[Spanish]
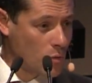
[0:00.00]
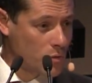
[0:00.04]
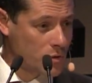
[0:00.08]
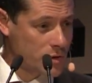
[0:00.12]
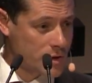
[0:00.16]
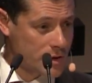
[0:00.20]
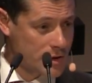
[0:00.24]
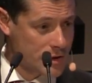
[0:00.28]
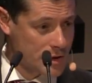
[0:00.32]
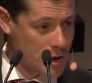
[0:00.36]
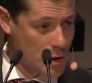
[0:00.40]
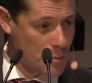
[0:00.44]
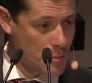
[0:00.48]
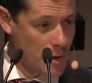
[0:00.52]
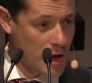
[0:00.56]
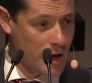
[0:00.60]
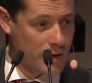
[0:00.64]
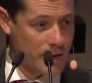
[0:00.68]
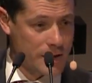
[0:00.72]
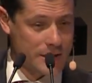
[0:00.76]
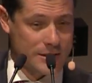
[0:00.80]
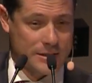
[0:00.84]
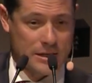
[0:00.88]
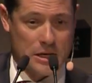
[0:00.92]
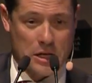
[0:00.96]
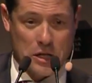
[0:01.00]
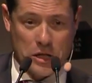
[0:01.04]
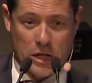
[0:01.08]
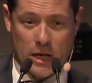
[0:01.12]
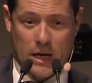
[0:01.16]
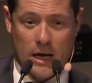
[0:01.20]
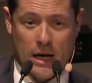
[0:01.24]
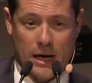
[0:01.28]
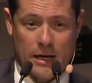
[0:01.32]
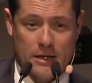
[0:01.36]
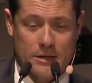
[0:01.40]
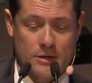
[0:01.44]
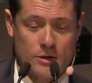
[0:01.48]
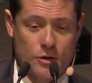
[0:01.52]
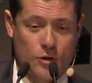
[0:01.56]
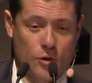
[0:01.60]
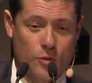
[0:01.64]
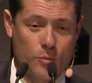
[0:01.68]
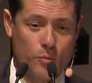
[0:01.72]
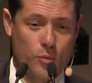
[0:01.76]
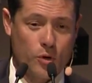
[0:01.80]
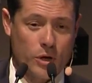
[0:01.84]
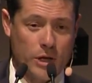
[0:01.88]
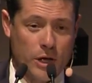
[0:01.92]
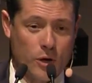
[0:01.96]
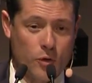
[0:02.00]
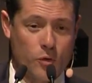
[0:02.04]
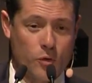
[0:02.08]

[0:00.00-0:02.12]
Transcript: un sistema de excelencia en la gestión, porque